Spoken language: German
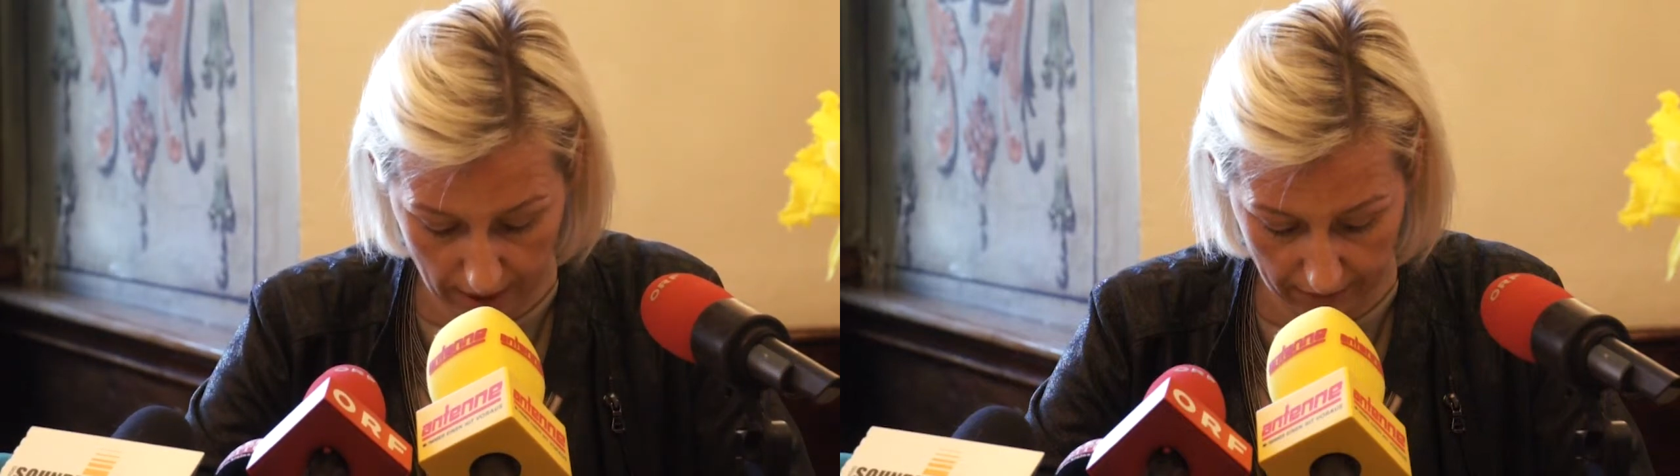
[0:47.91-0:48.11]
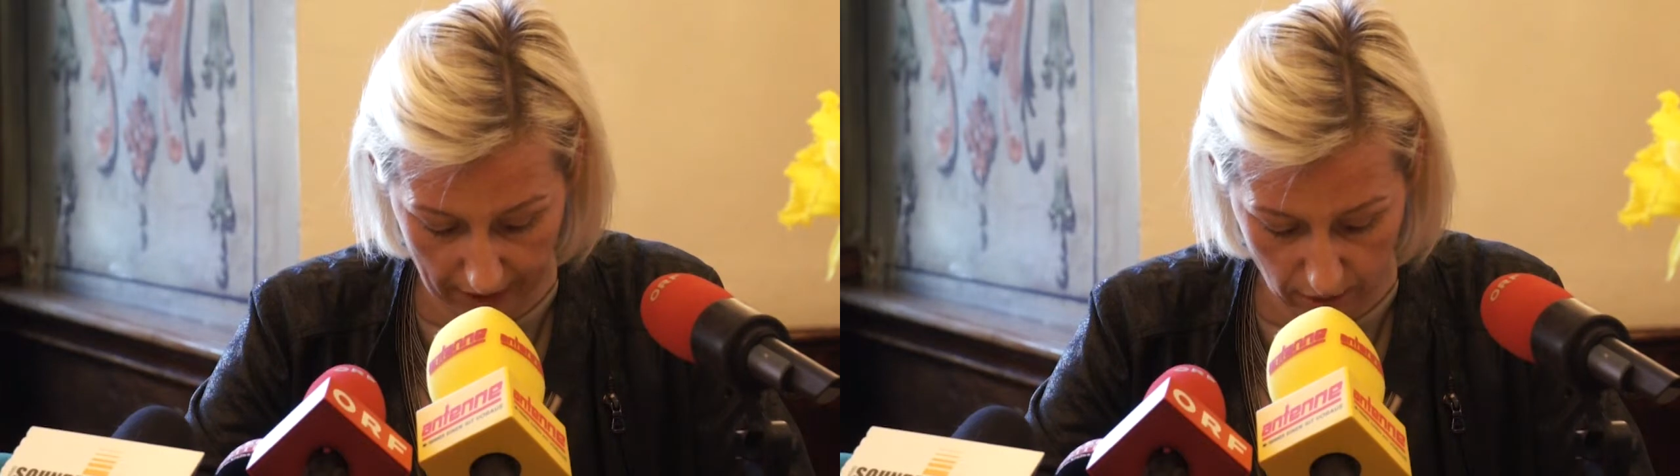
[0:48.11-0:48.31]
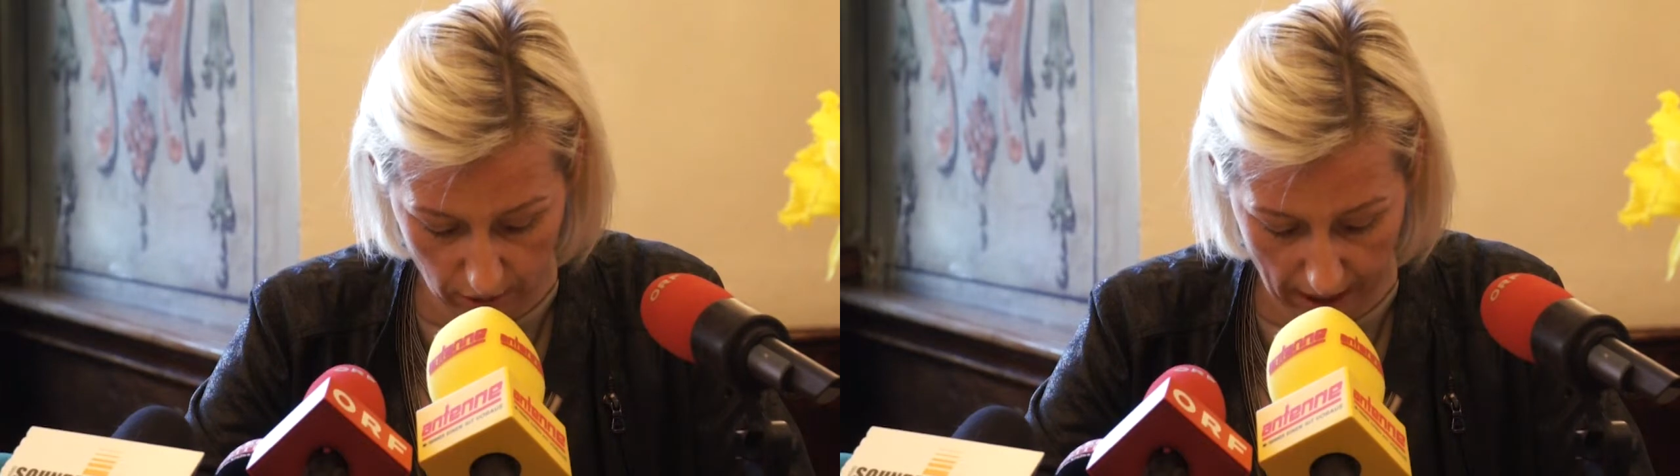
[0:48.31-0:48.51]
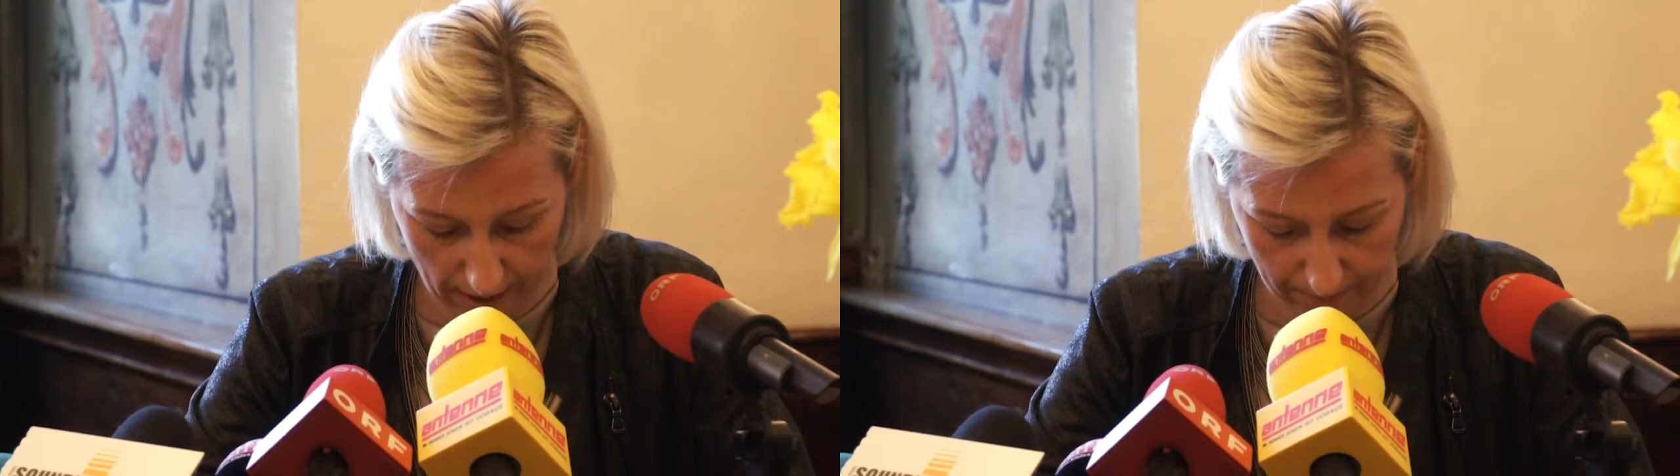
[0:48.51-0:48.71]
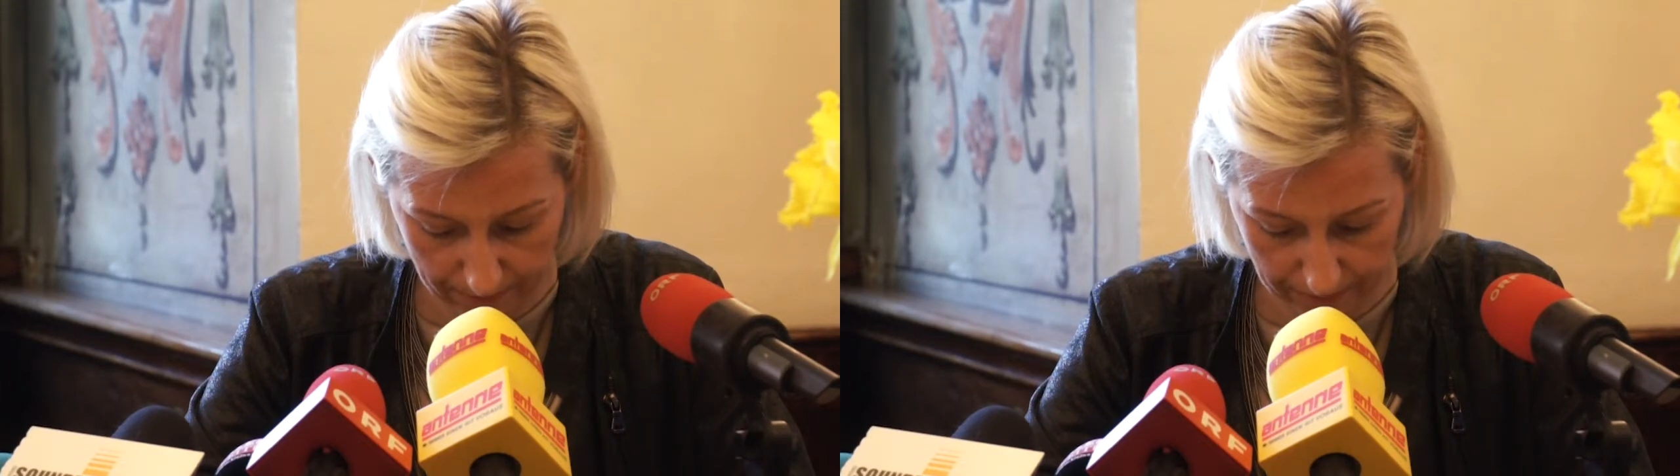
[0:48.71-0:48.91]
eine Wirkung
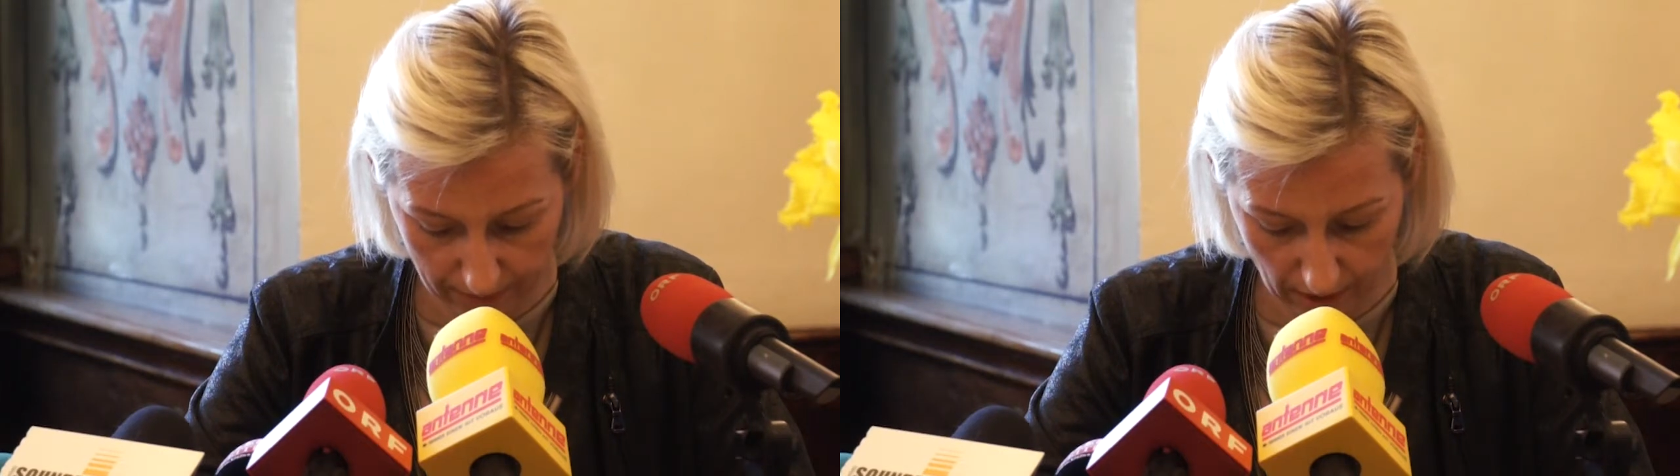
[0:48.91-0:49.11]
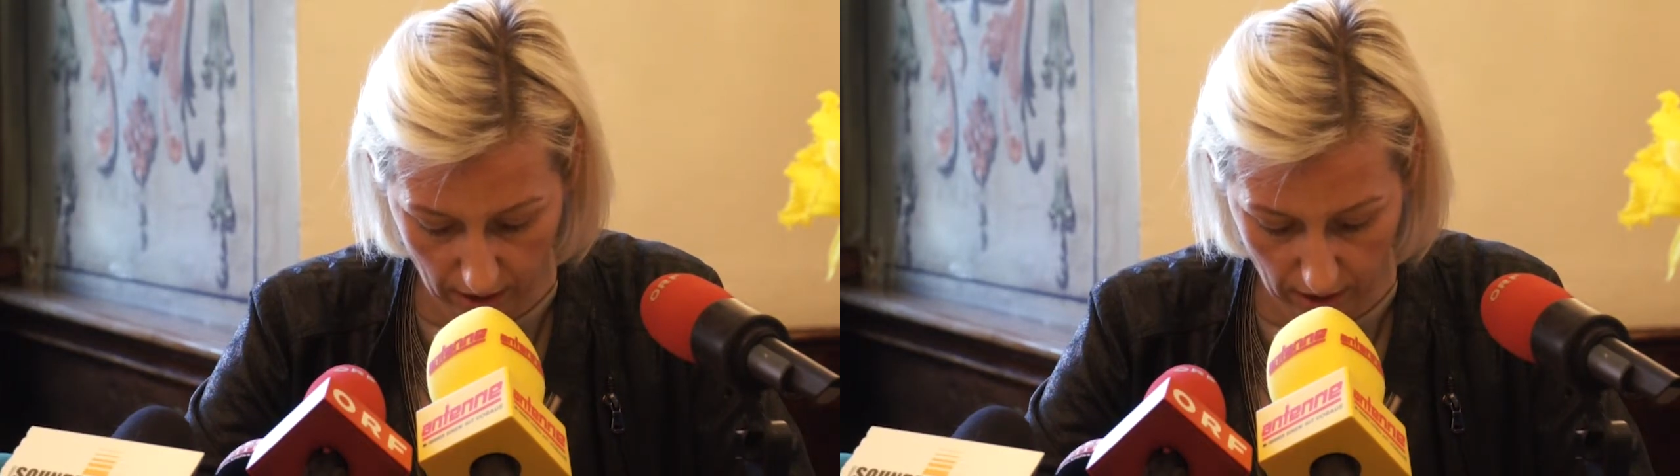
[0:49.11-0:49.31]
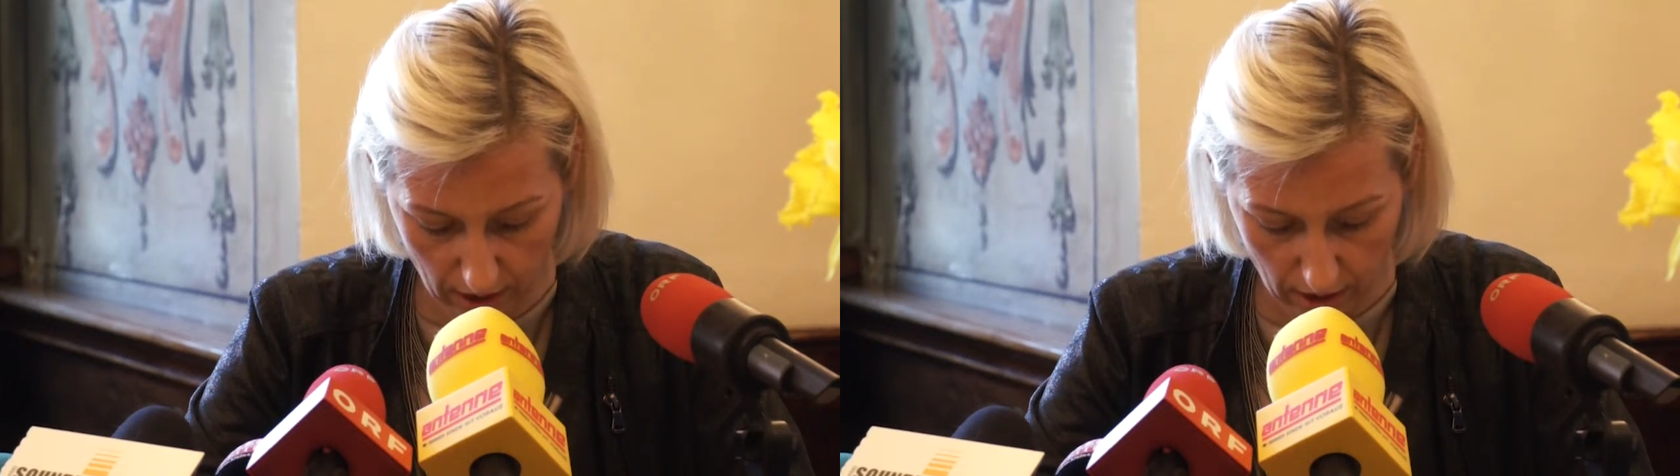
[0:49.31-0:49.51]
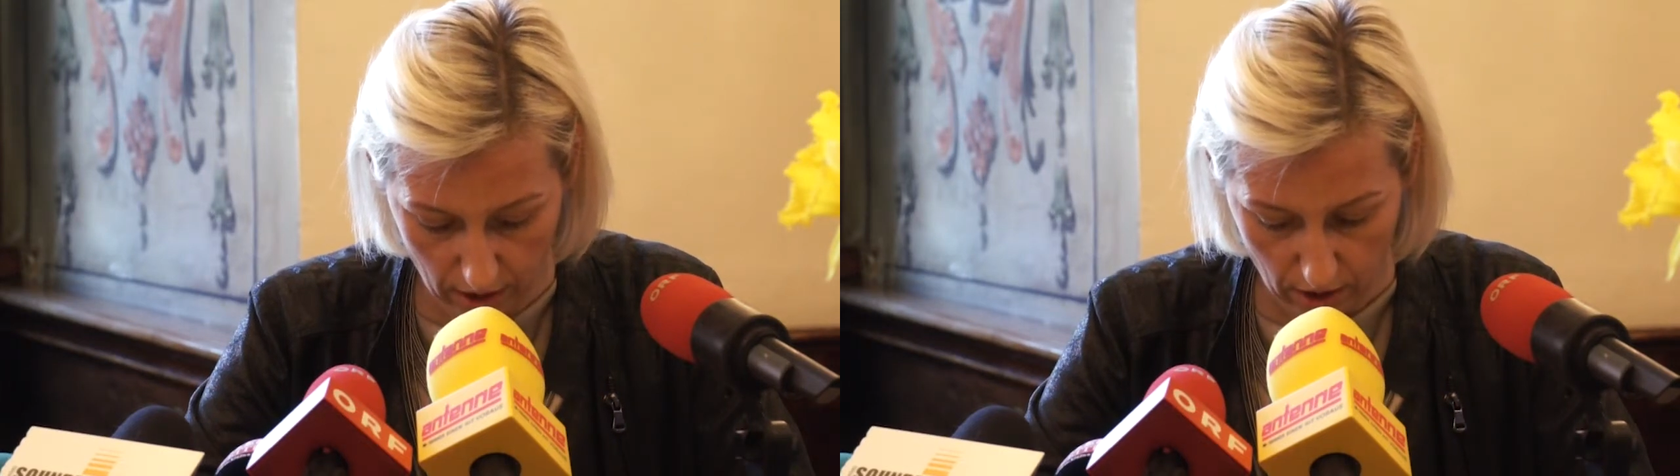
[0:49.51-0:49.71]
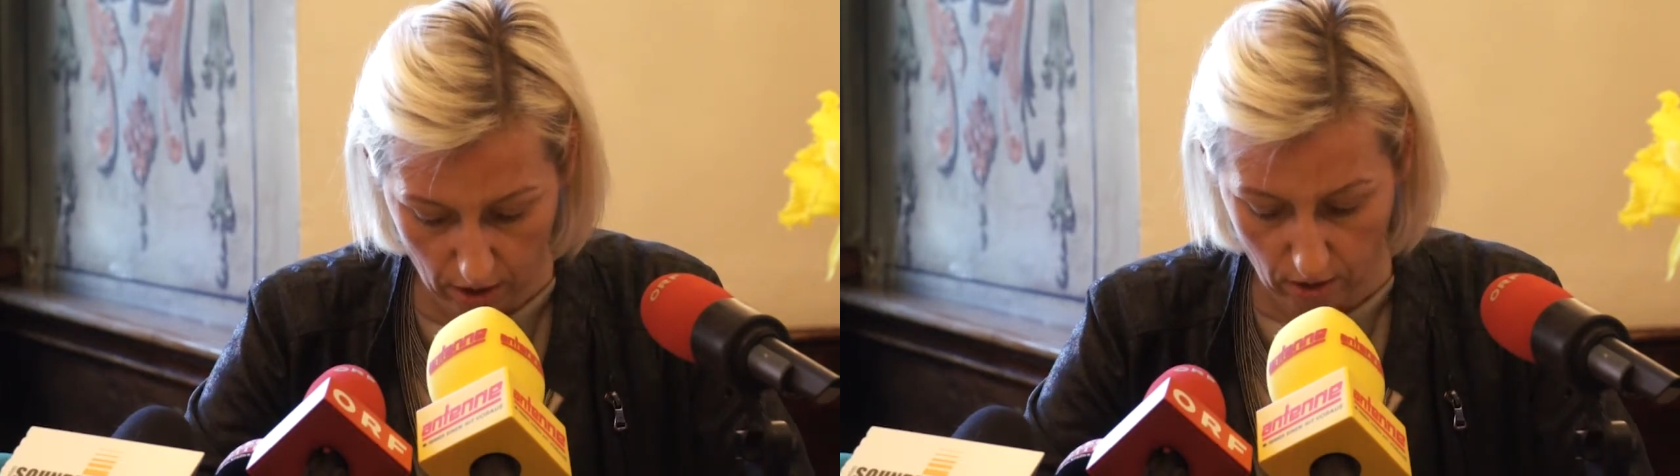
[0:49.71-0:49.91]
haben.
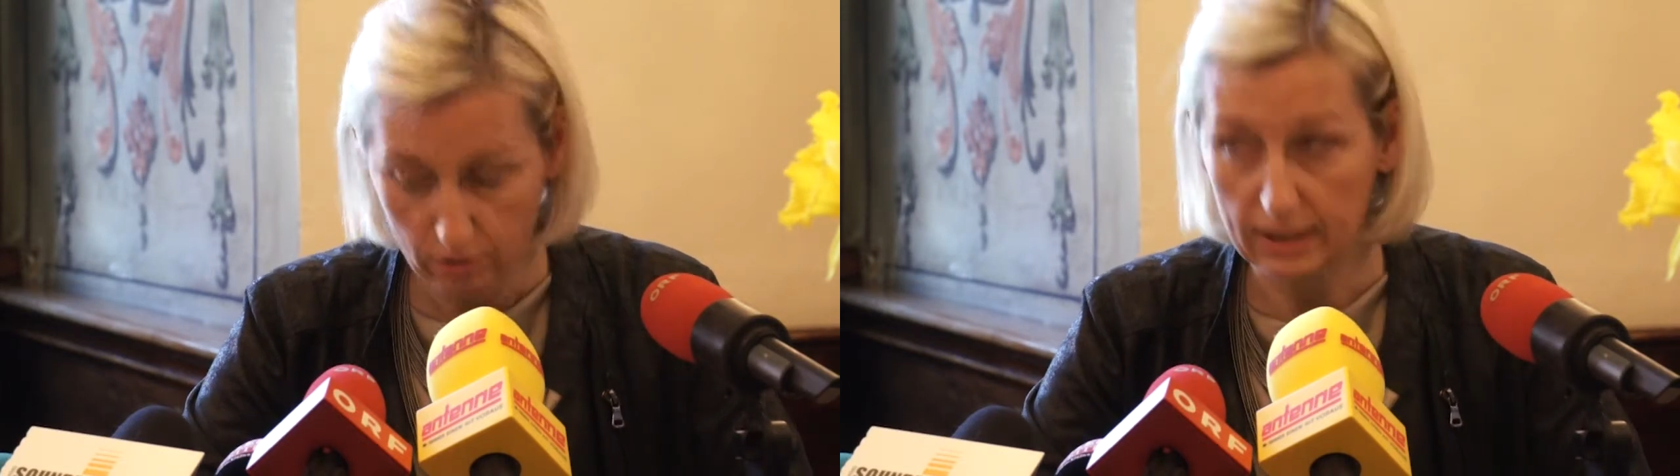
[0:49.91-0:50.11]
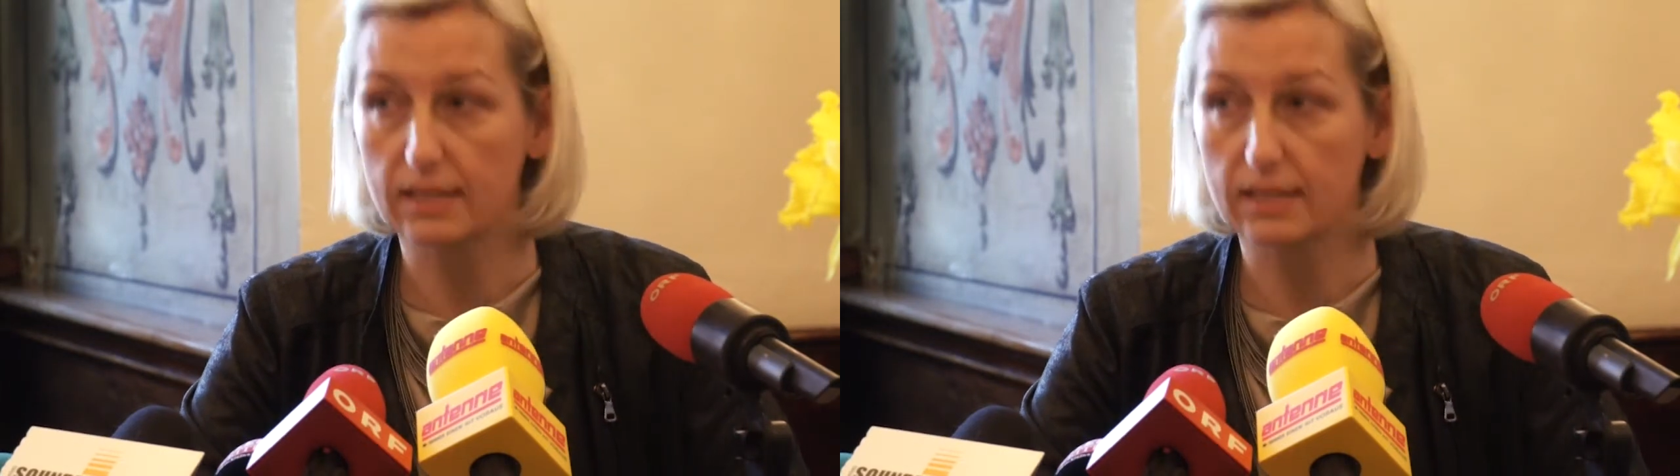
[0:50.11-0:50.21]
Und